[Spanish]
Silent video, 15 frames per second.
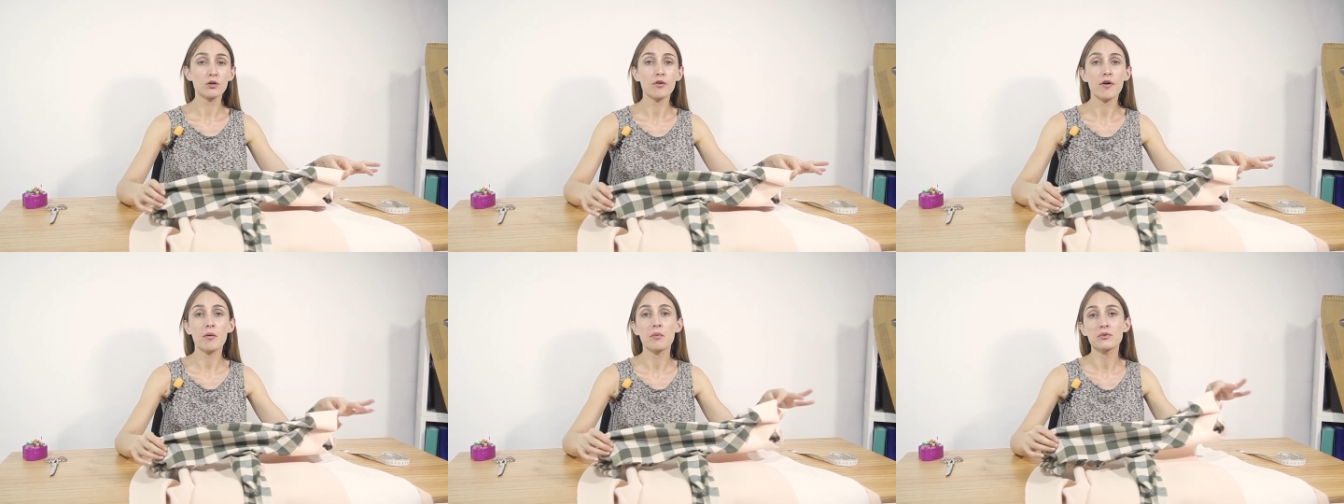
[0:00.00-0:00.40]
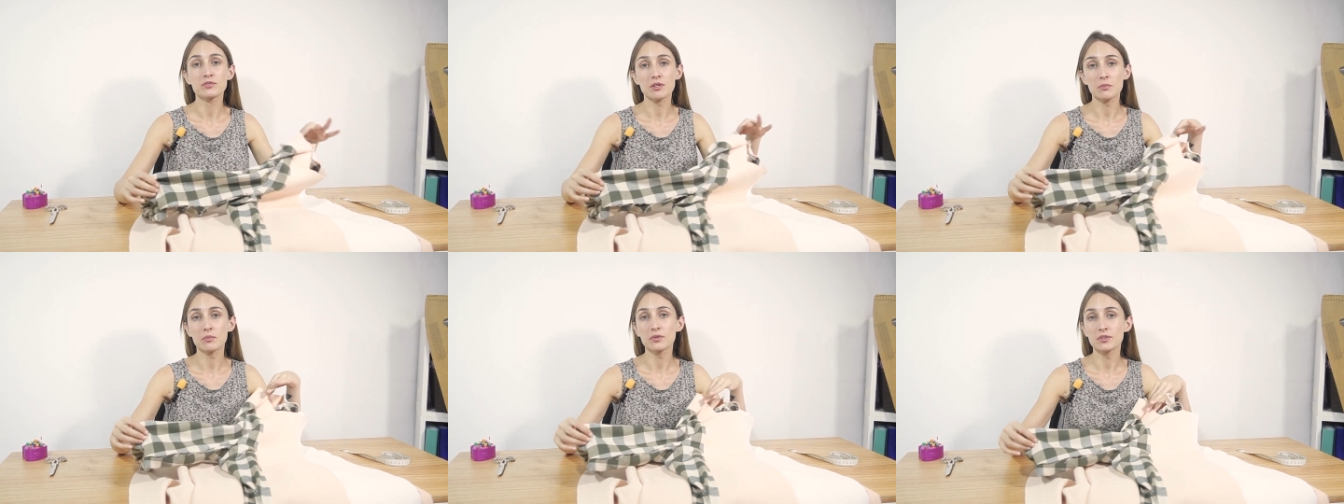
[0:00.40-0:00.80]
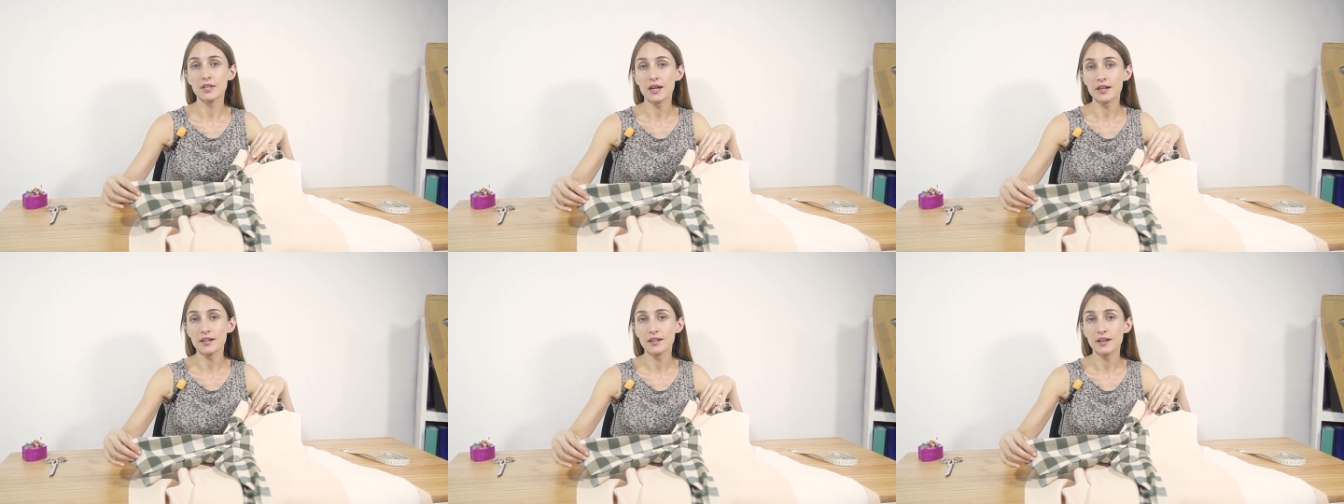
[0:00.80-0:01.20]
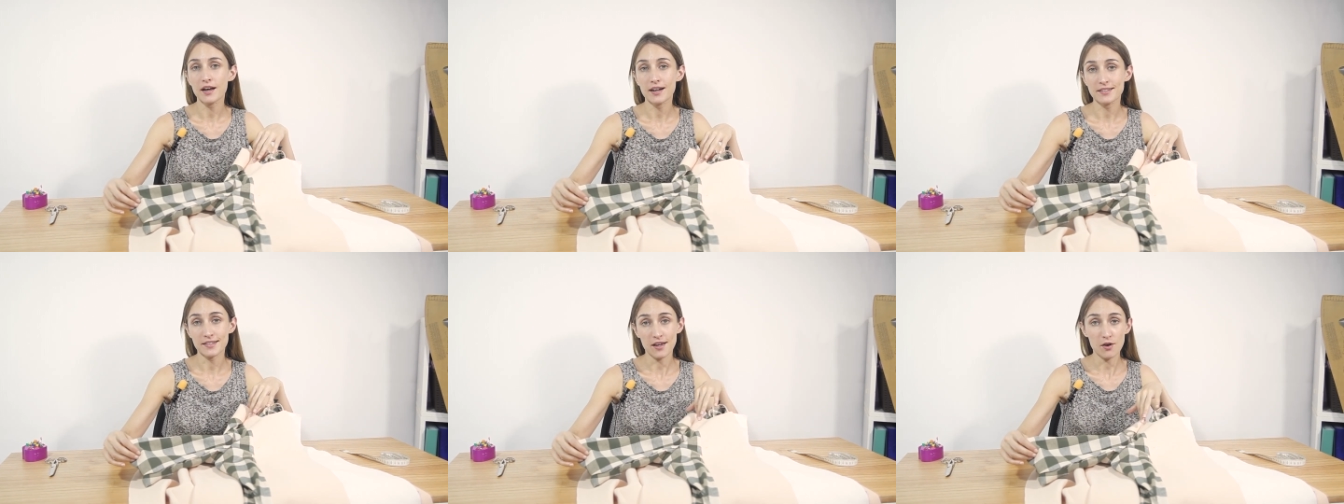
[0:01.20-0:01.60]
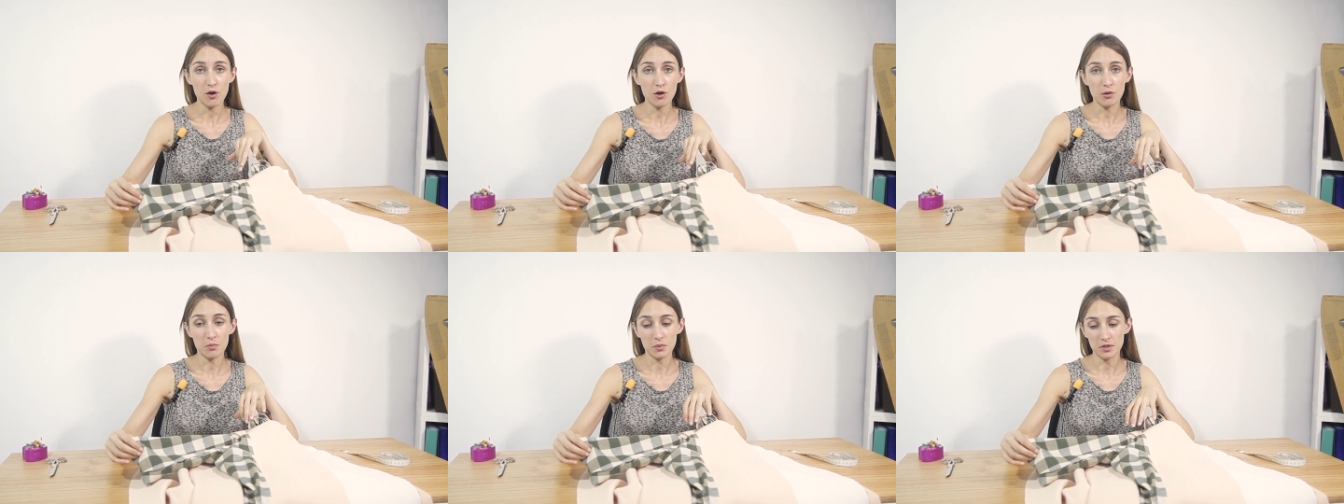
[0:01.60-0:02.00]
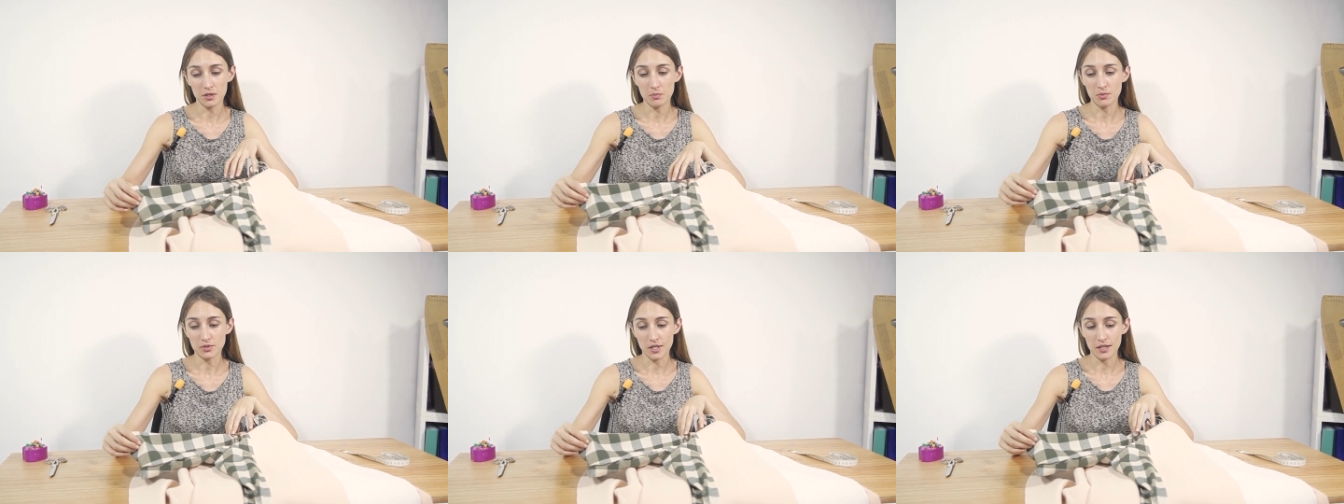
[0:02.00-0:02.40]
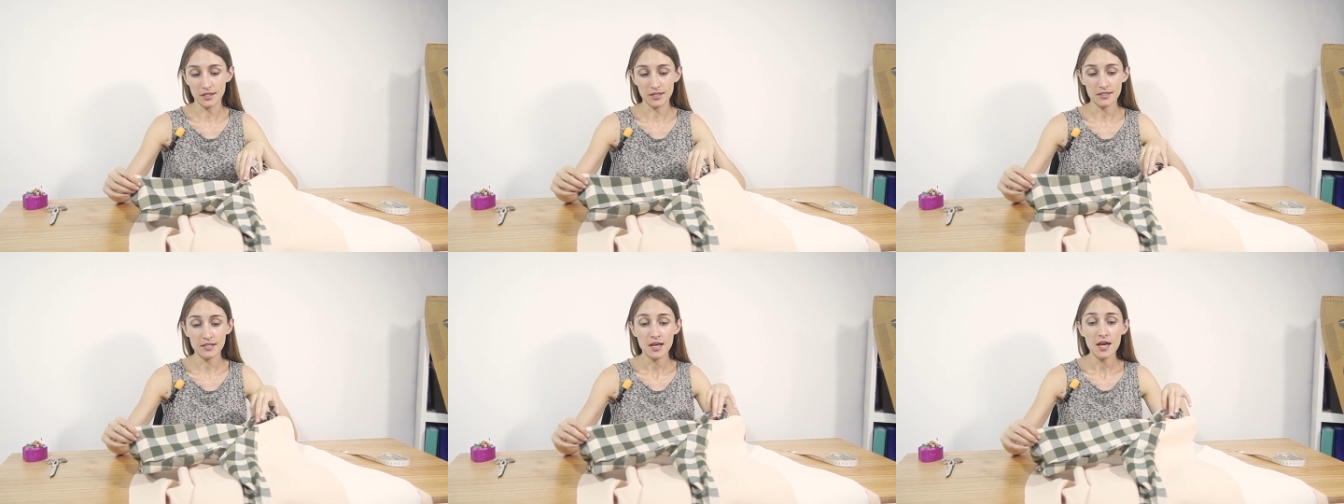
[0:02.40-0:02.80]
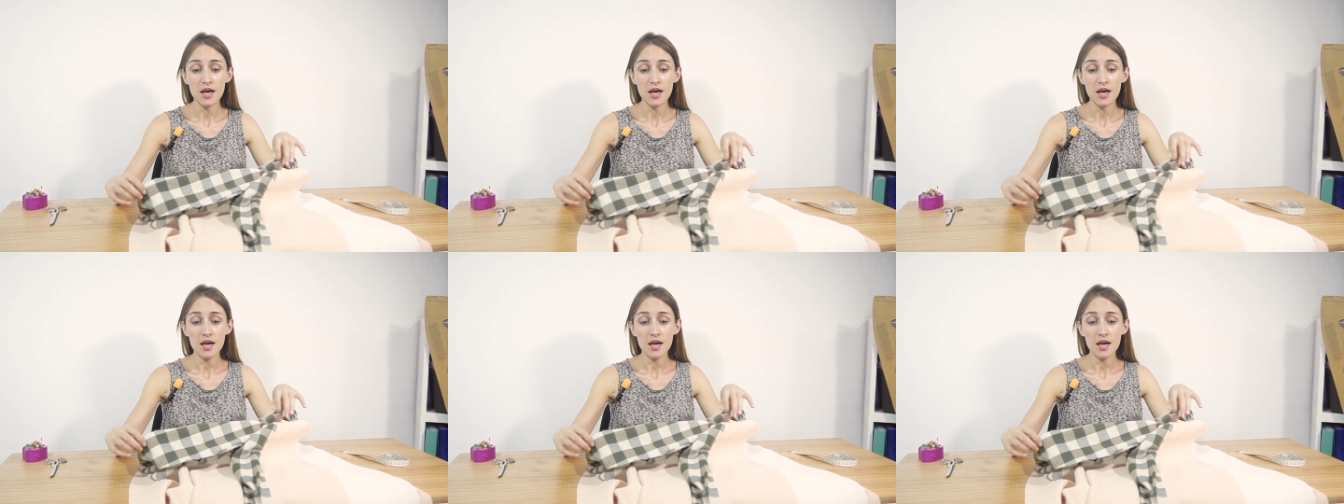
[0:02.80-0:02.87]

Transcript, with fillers: lo vamos a montar al saco como dijimos antes.